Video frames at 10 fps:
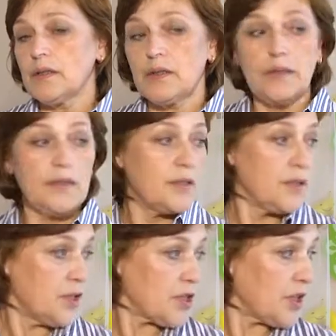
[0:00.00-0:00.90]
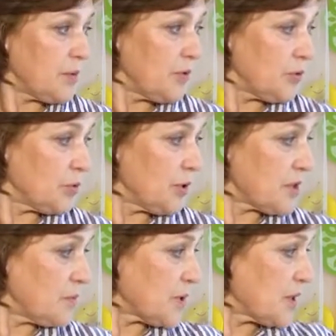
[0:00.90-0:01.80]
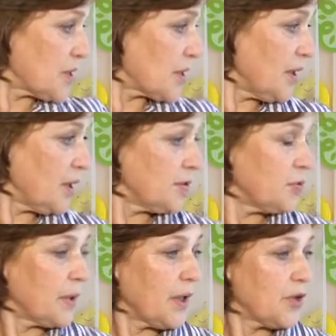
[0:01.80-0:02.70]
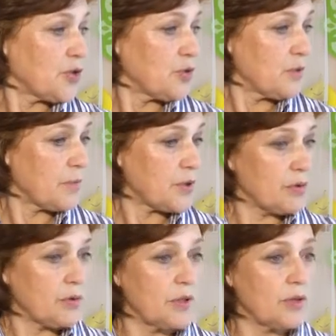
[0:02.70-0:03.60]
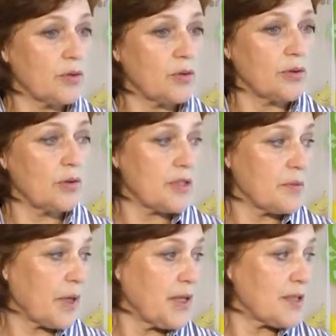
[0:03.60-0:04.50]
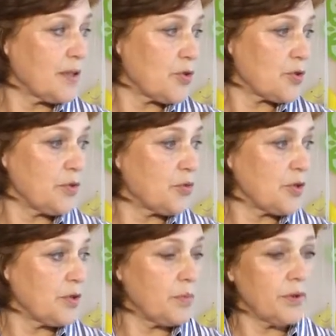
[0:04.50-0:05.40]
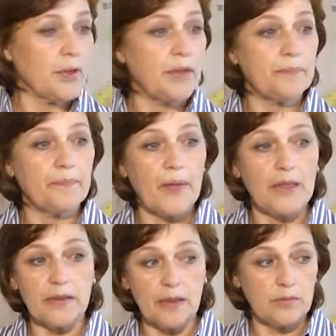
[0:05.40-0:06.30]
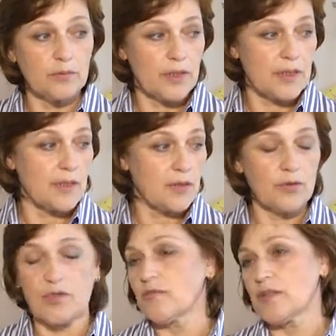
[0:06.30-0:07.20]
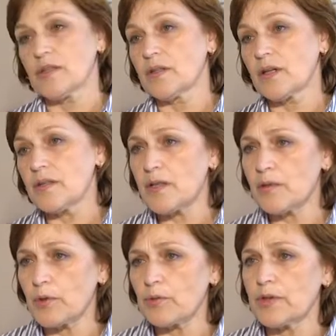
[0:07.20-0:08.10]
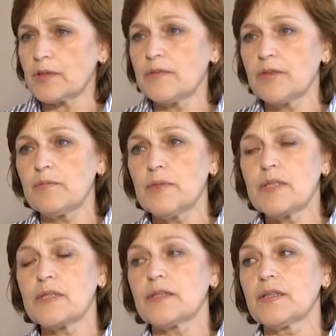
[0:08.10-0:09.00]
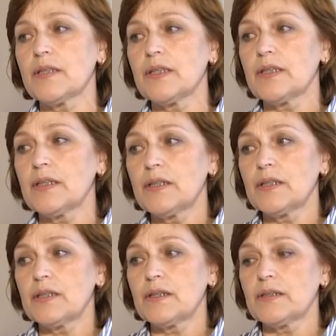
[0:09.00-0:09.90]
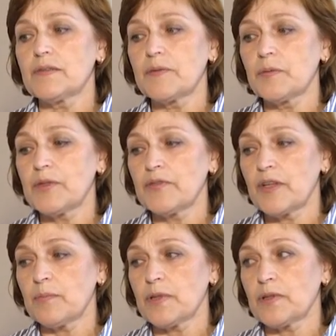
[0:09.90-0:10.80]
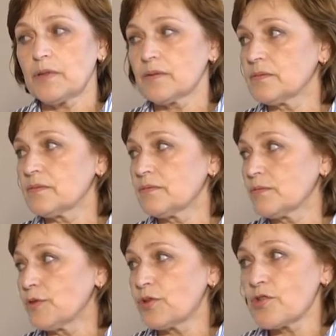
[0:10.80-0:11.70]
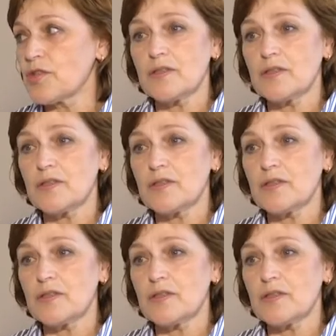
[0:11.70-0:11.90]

И с детишками вот у нас мастерская, но пока еще, поскольку дети только-только собрались, она еще не очень наполнена. А так у нас здесь очень весело. И родители приходят, творим вместе а, в свободное время, и ну, это очень